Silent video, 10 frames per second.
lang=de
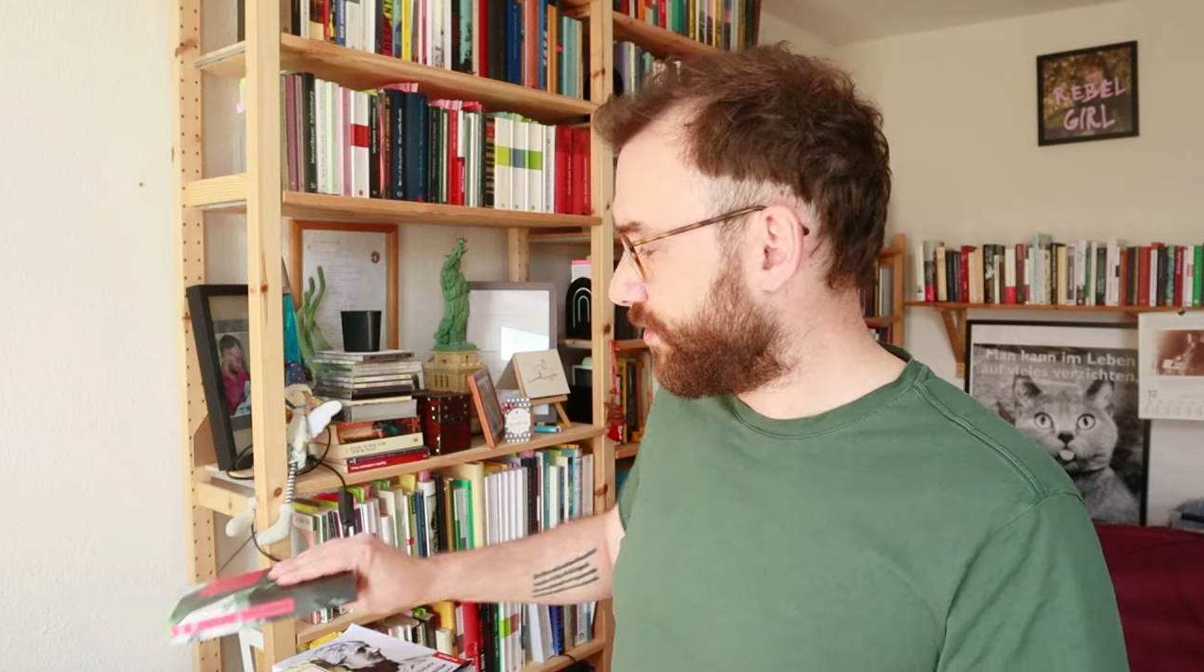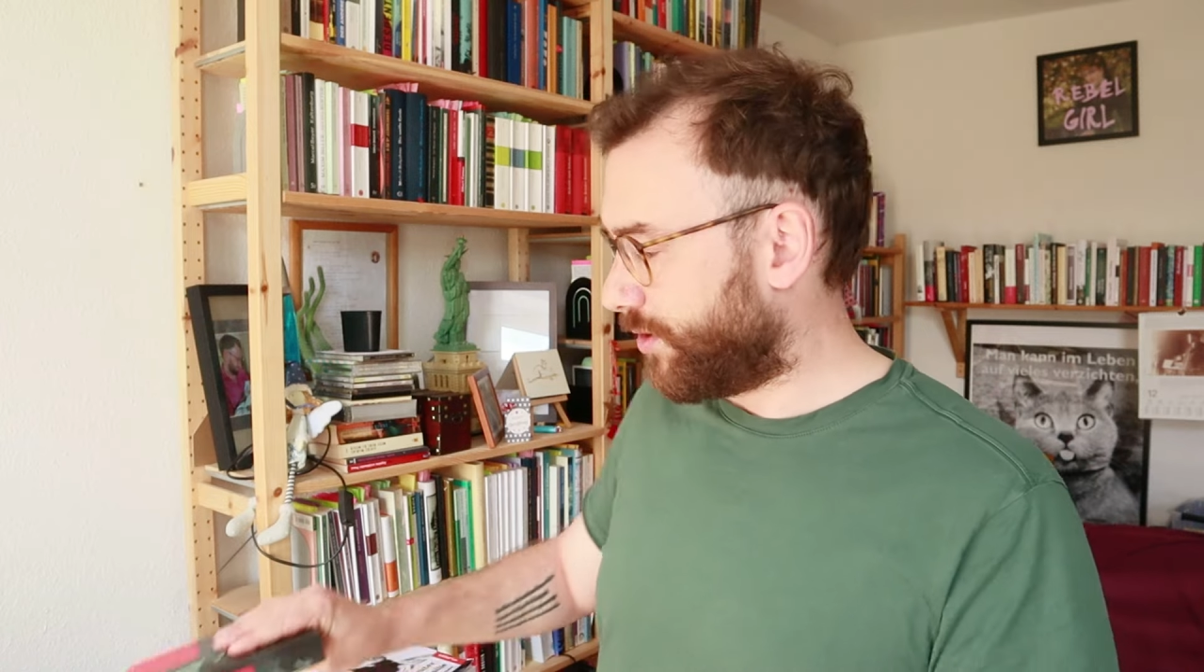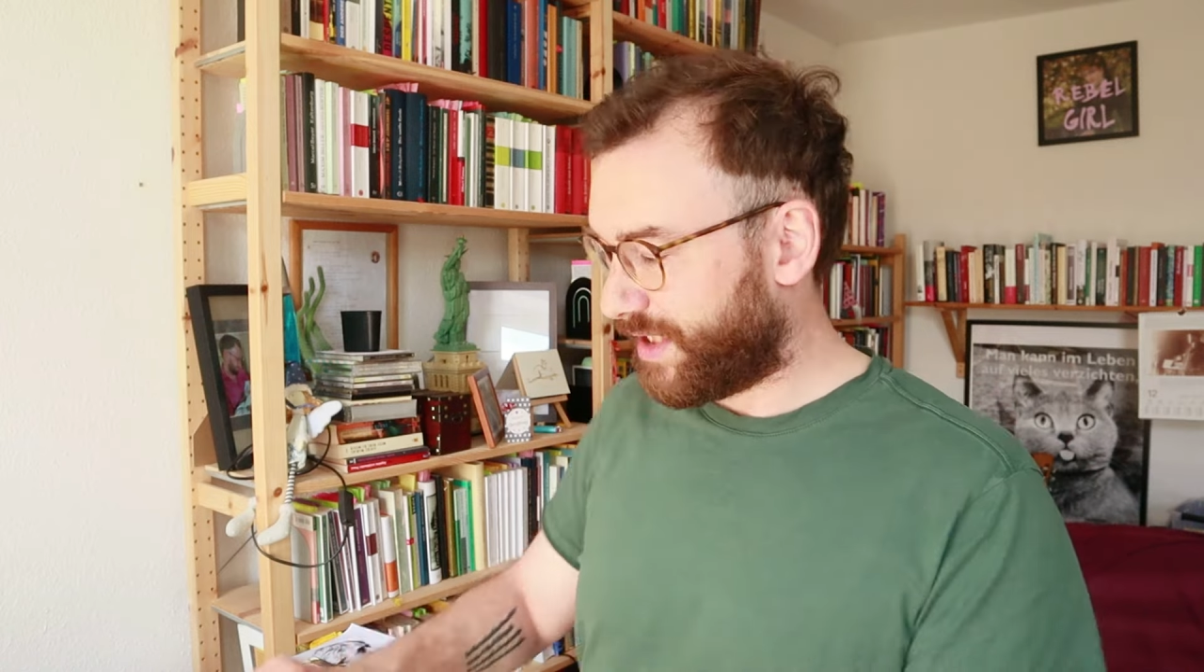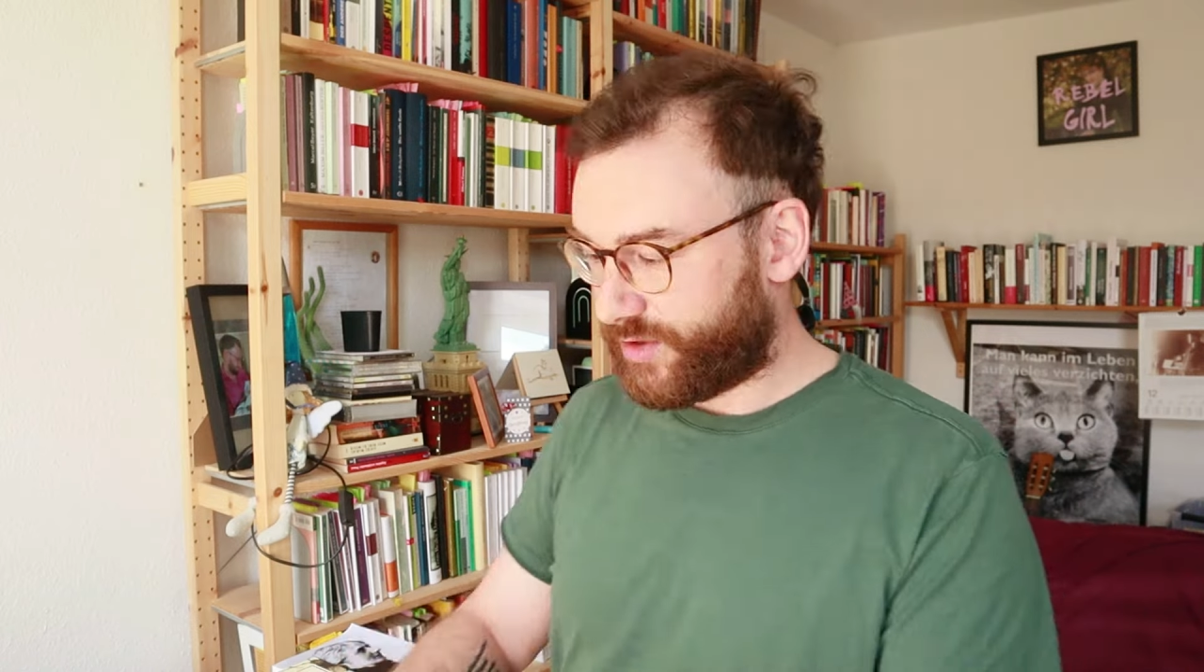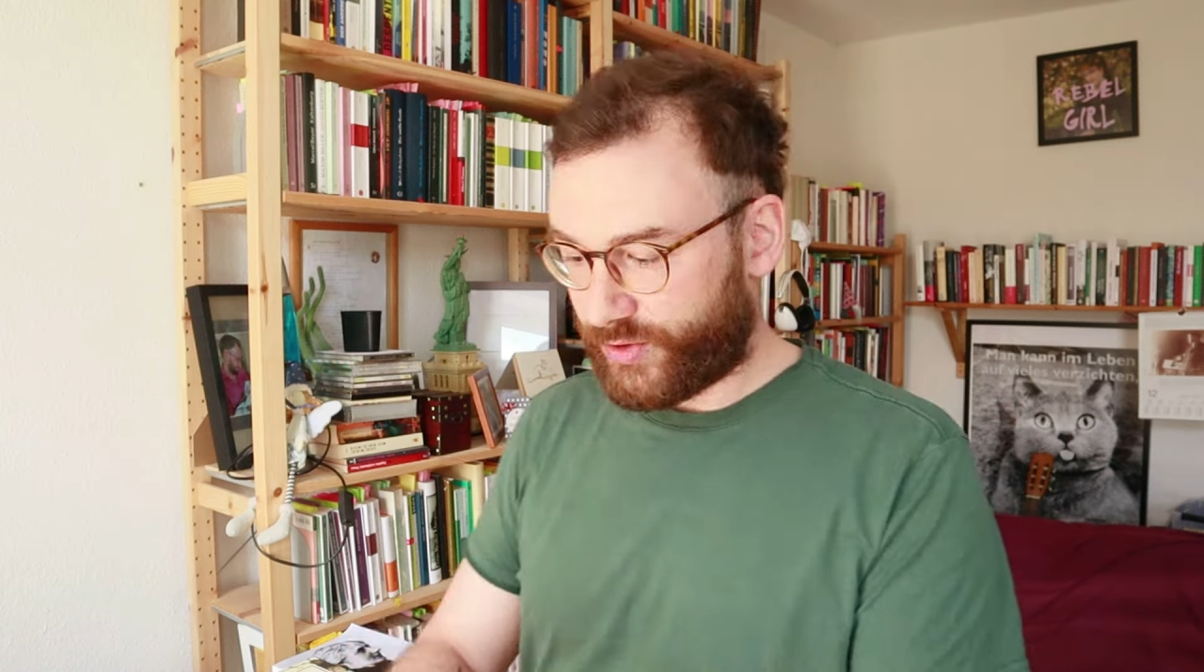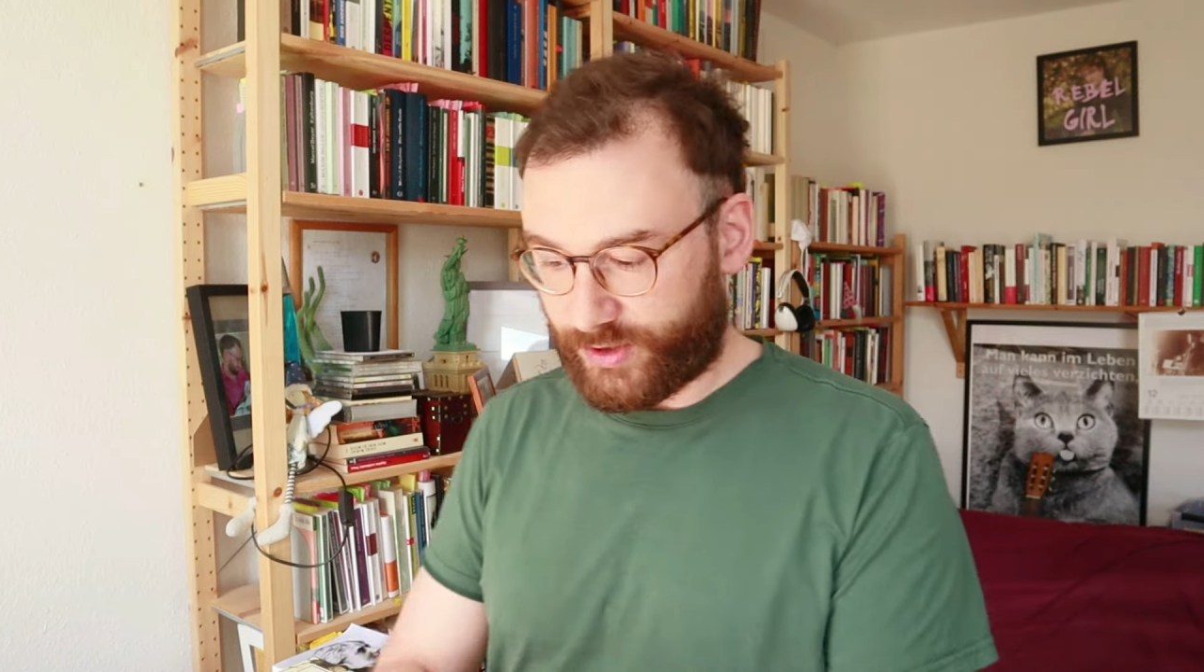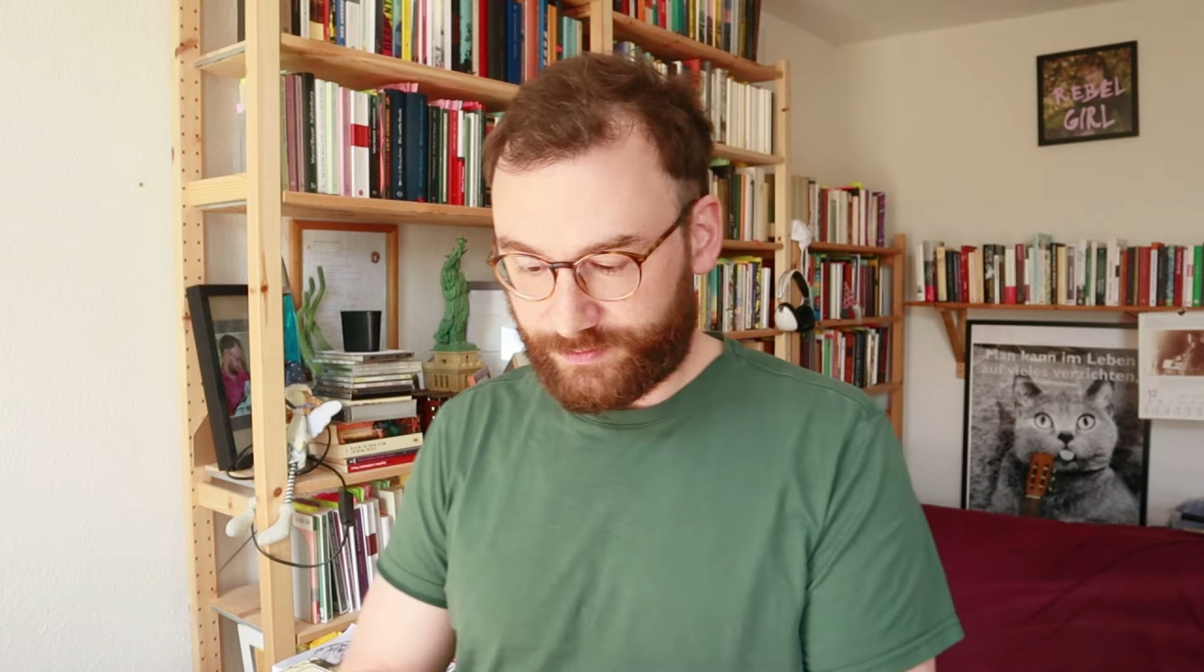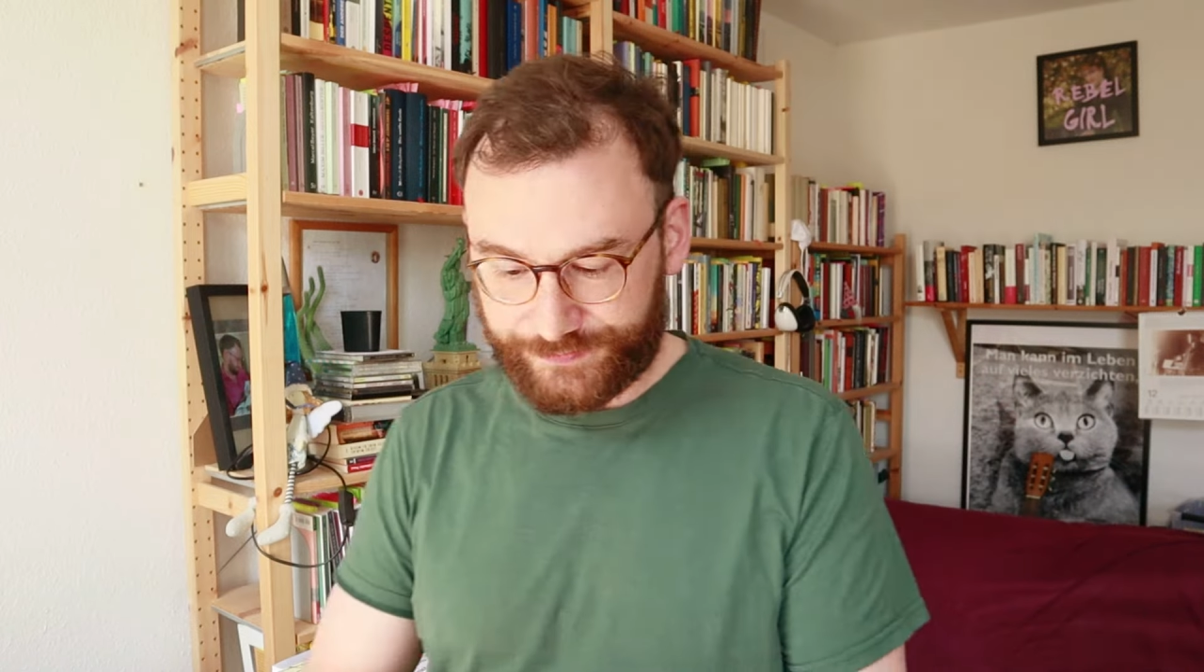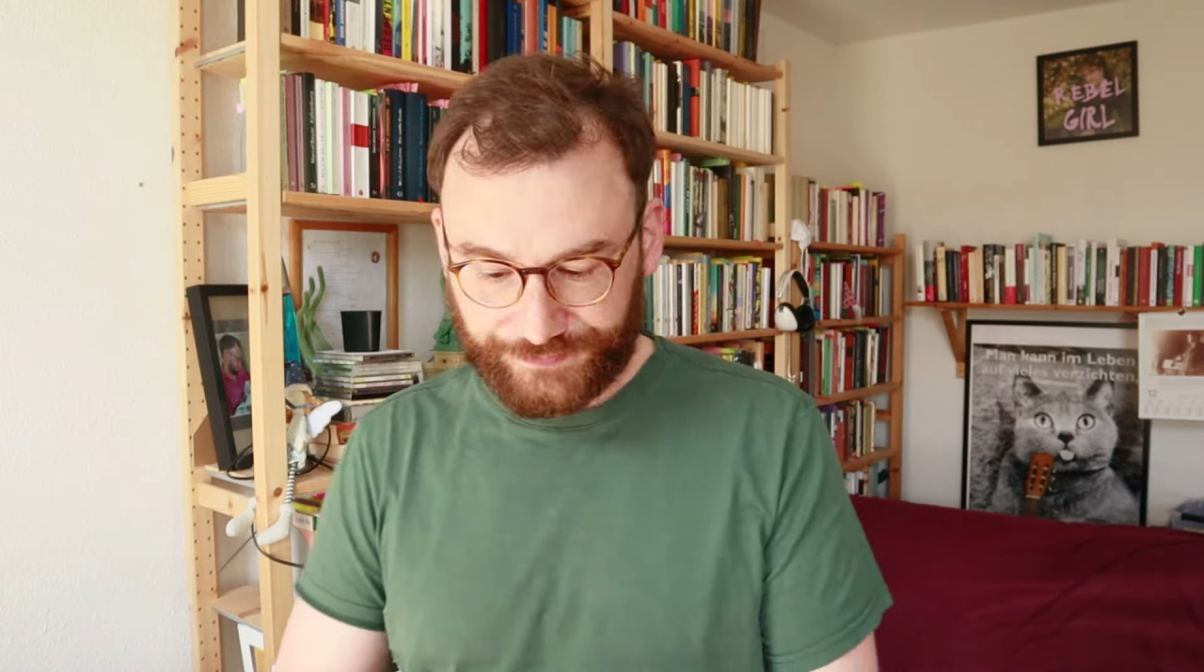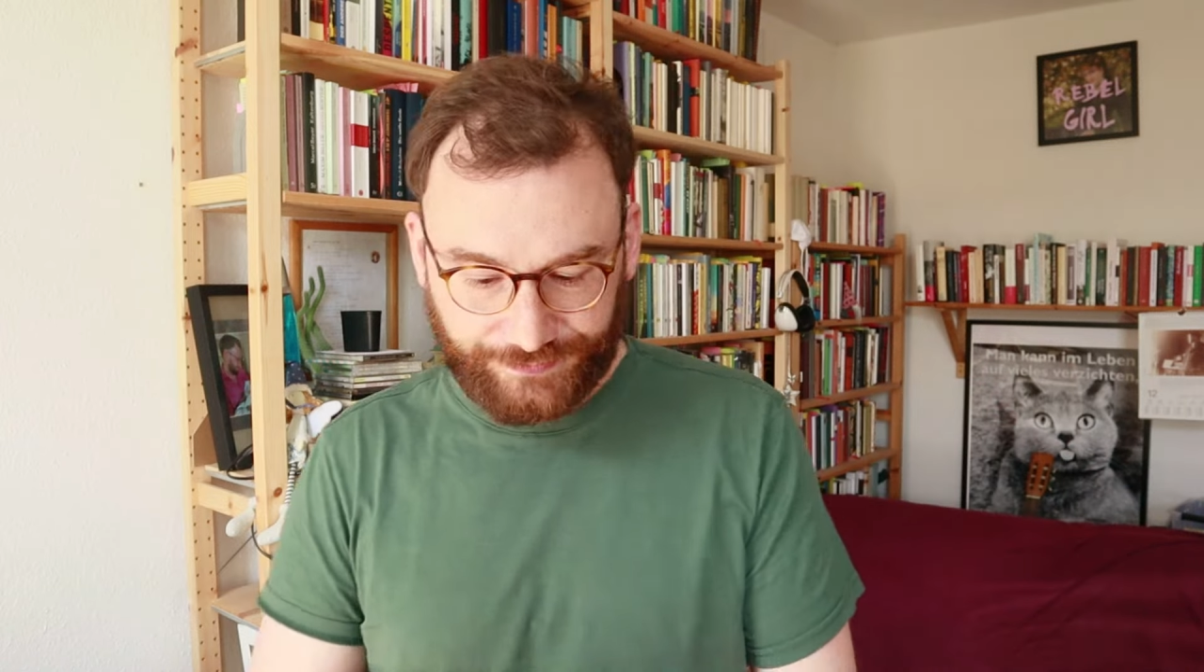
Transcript: Kommandeuren.